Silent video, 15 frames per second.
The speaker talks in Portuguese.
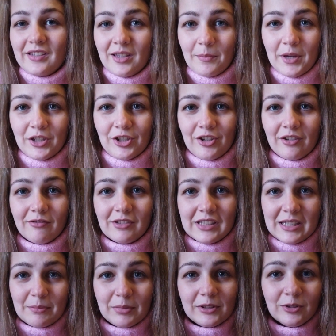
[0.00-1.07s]
as sementes que
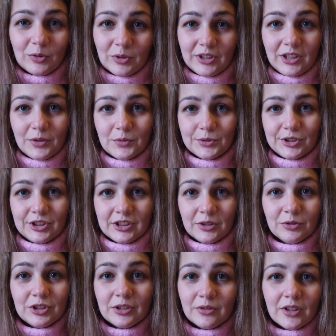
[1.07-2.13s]
você plantou até hoje
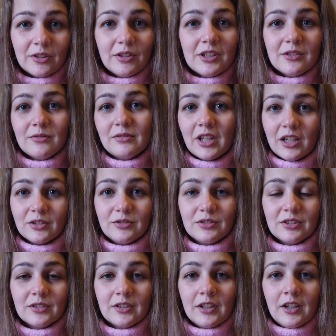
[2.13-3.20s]
não estão dando resultados,
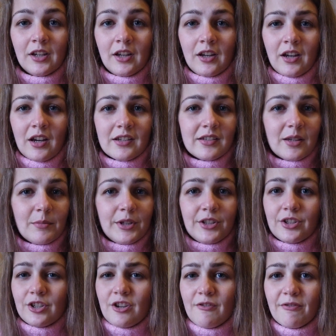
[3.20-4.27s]
as
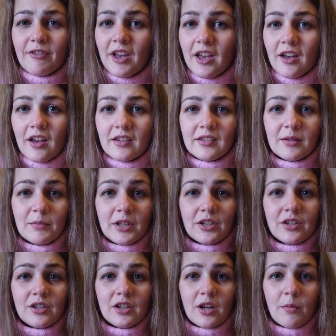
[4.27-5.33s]
sementes de fé, a
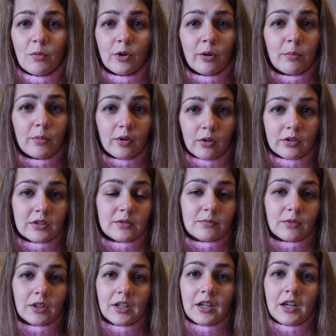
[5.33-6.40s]
semente de amor ao
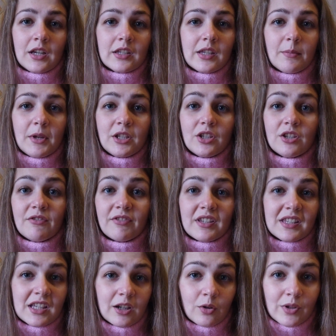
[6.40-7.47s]
próximo, semente de
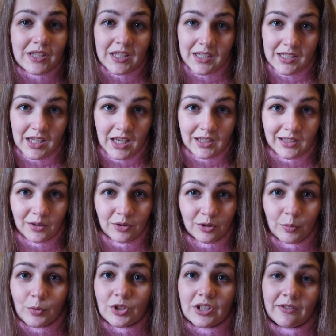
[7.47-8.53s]
fazer a coisa certa
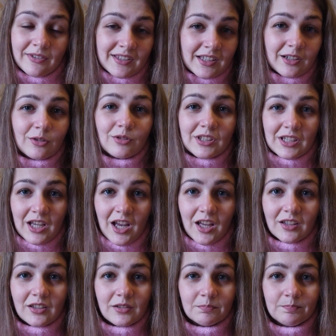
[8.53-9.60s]
quando podia fazer a coisa
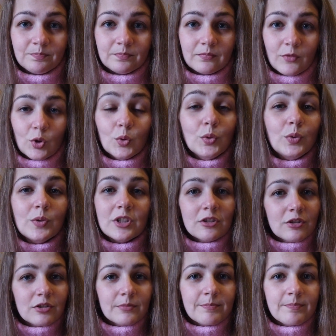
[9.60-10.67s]
errada, tudo
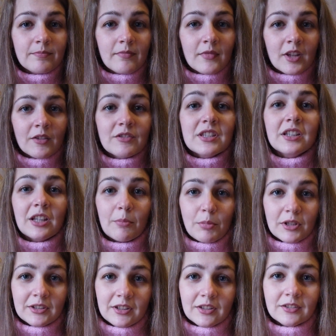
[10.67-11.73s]
isso você está
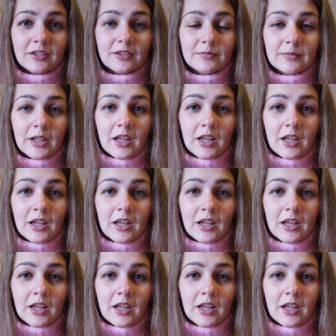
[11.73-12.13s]
plantando.